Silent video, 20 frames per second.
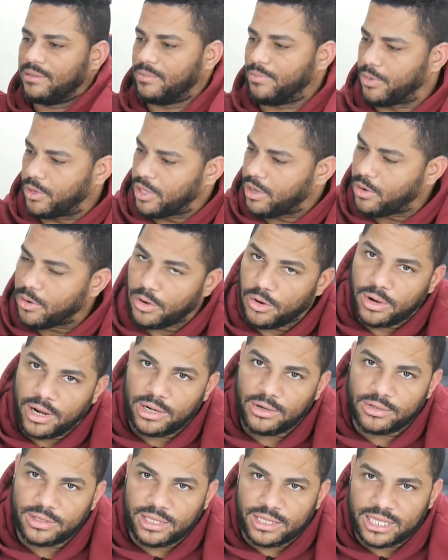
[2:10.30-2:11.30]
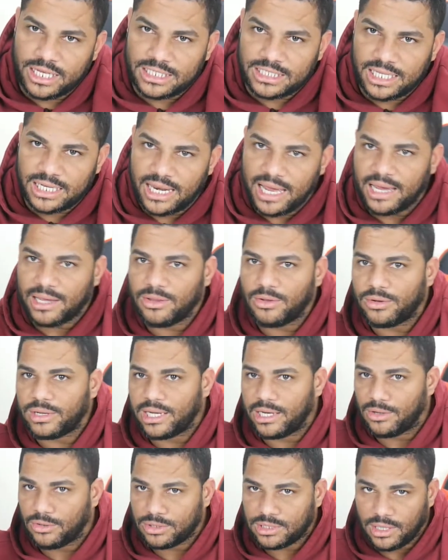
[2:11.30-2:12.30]
Puedes colocarlo desde este lado,
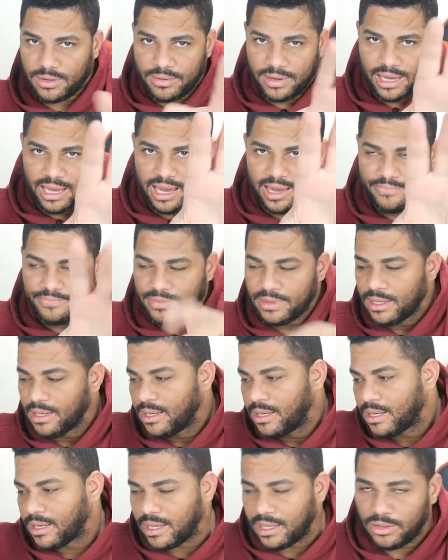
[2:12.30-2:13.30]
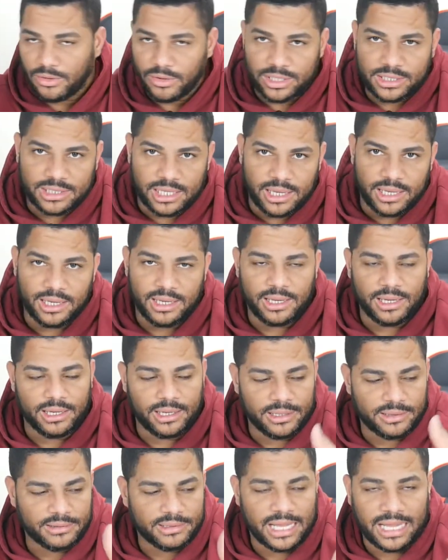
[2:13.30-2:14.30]
que no se vea, que no esté
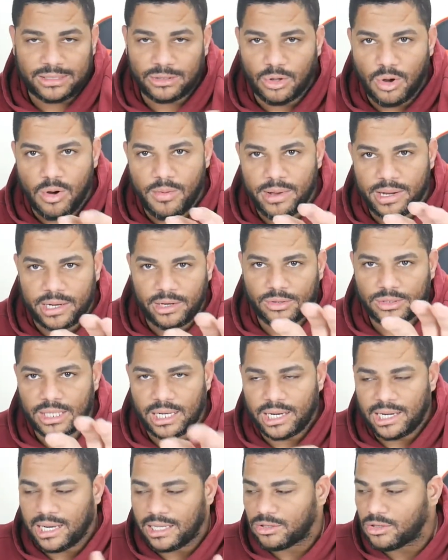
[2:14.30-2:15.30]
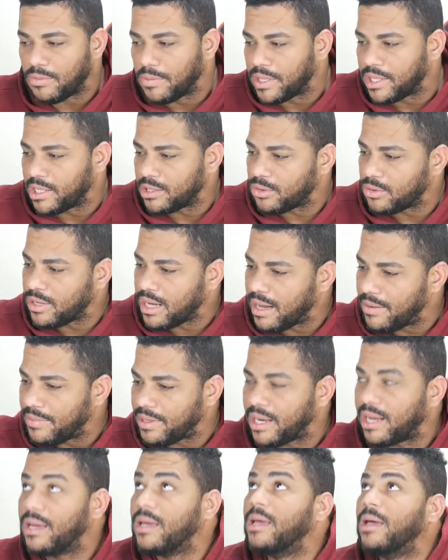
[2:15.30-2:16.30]
en la toma, que no salga en la toma de tu cámara,